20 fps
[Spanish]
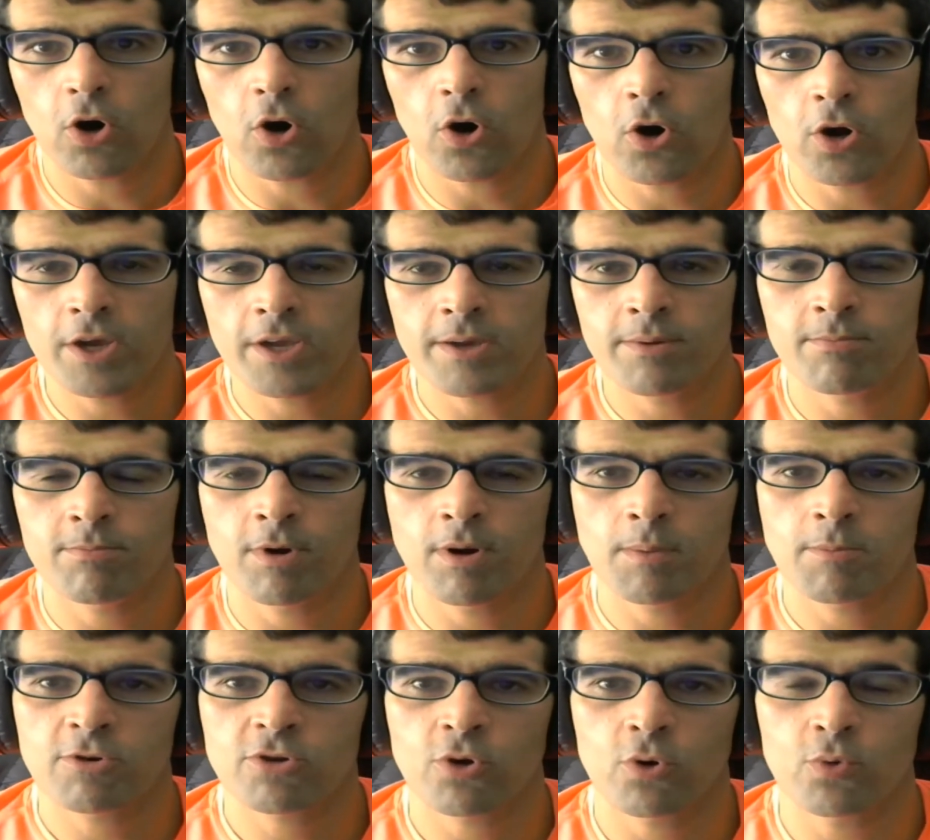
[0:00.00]
Hoy
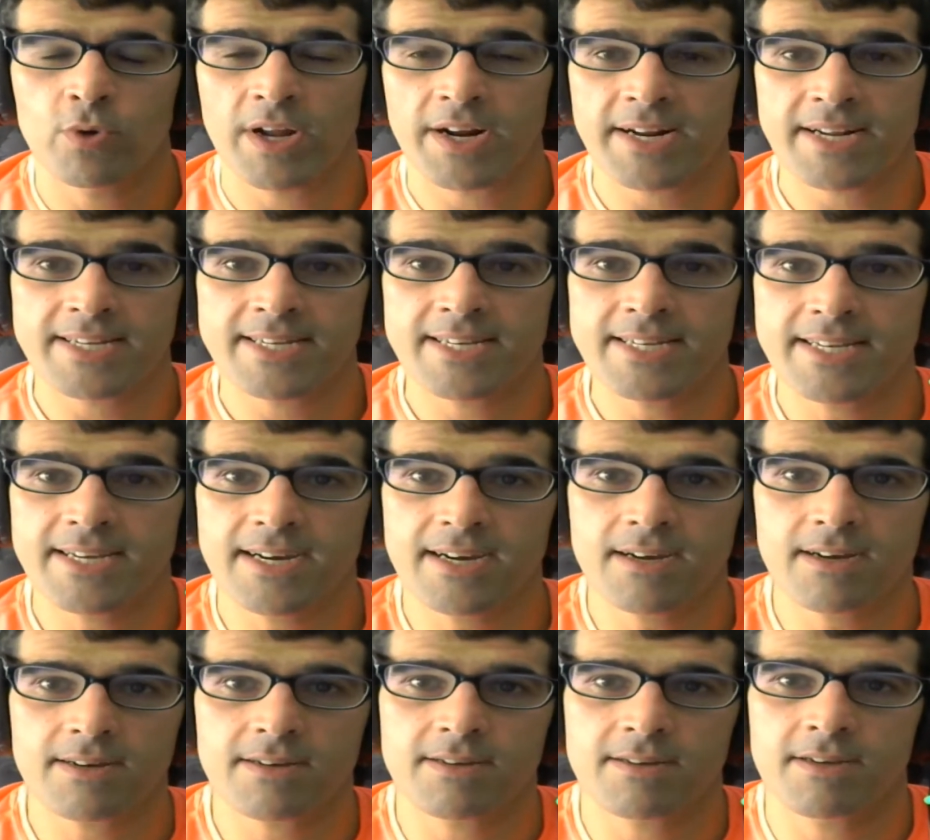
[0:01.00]
volvemos con una
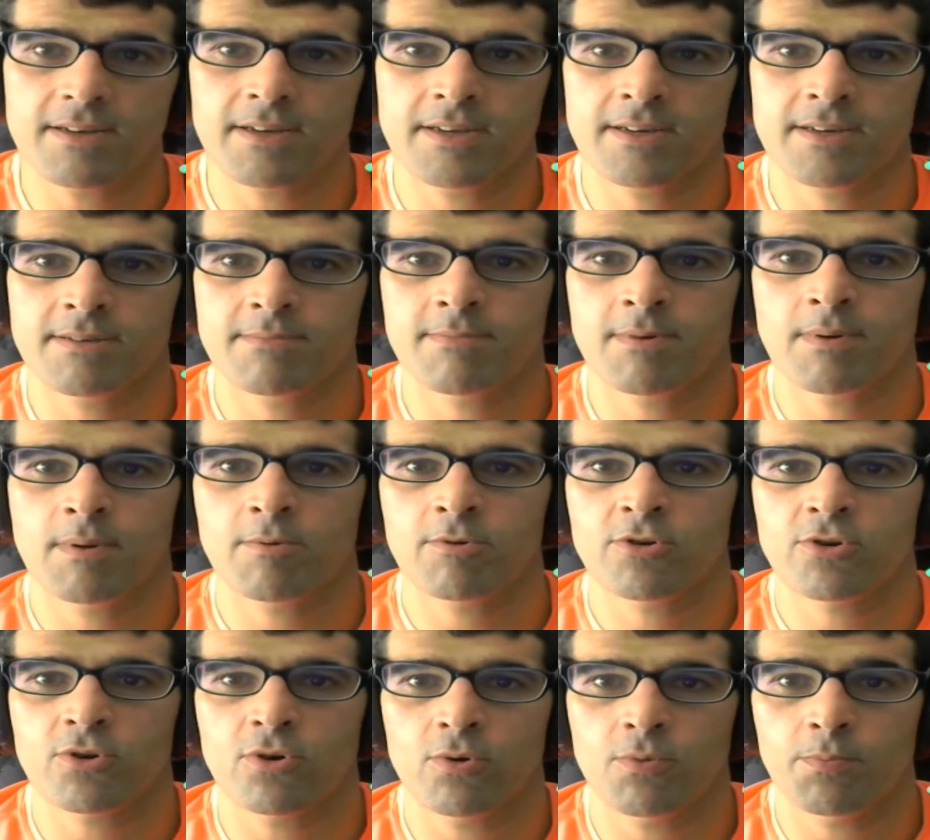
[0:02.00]
reseña y eh,
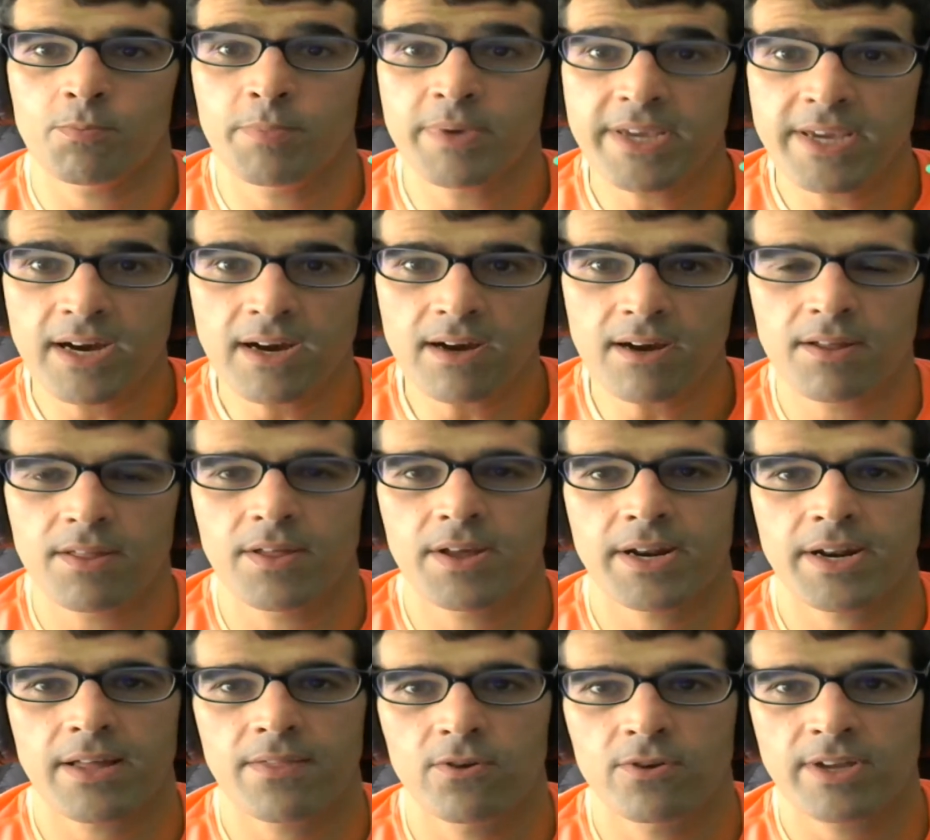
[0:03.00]
volvemos con Vía,
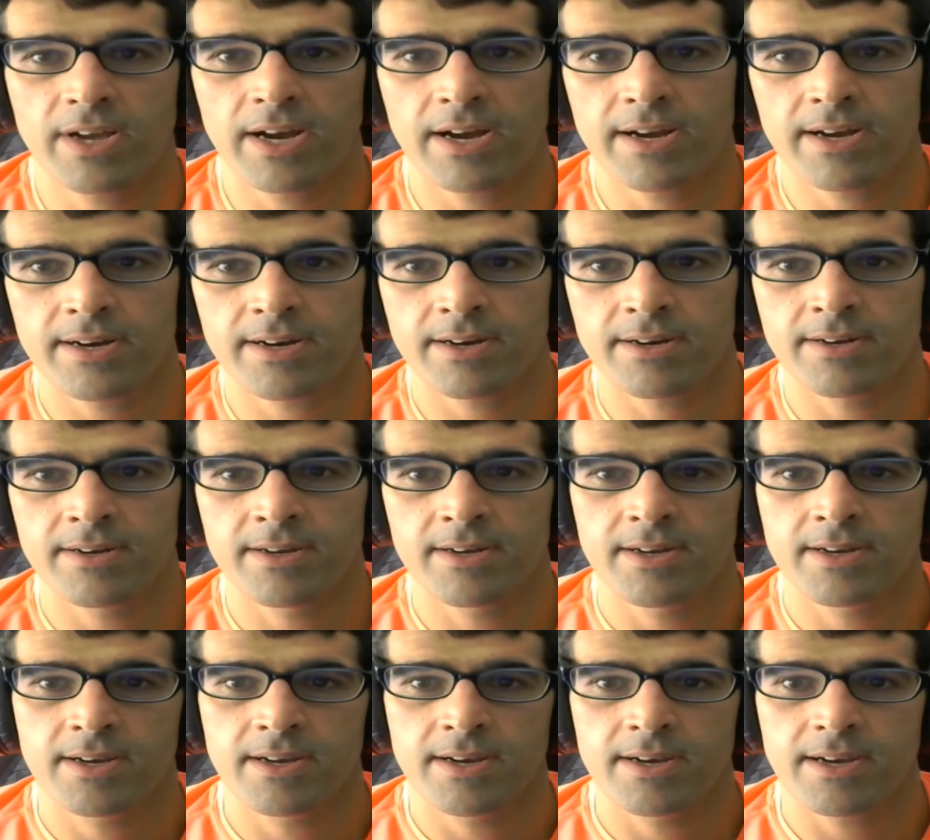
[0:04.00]
cerrando ya
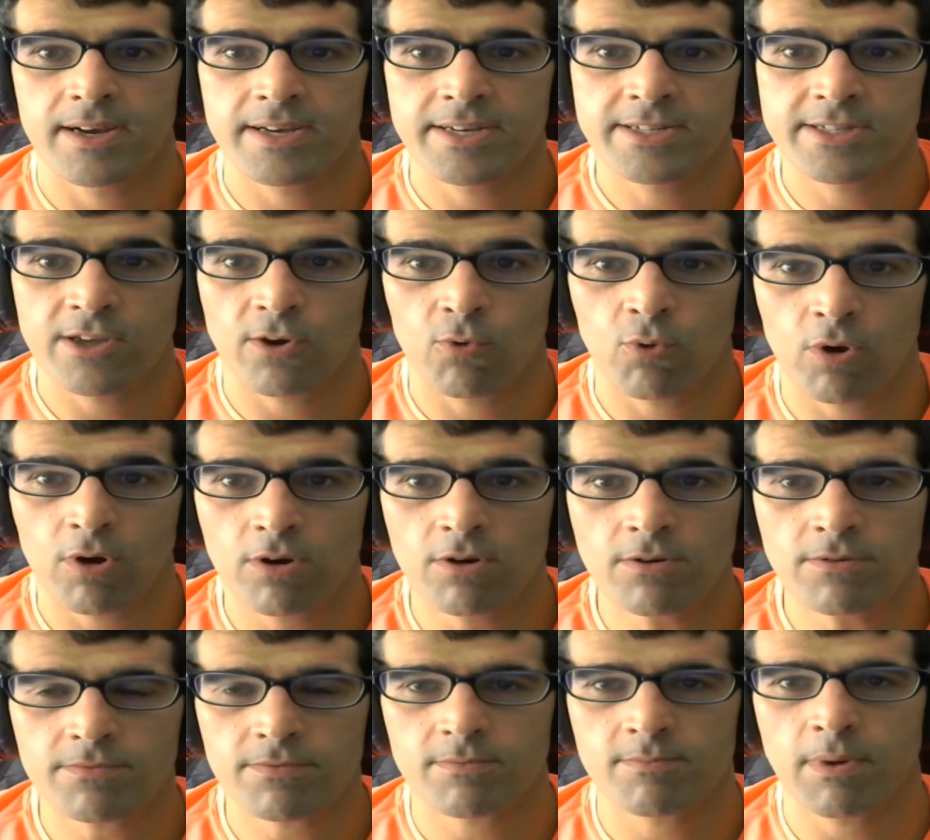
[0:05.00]
este juego.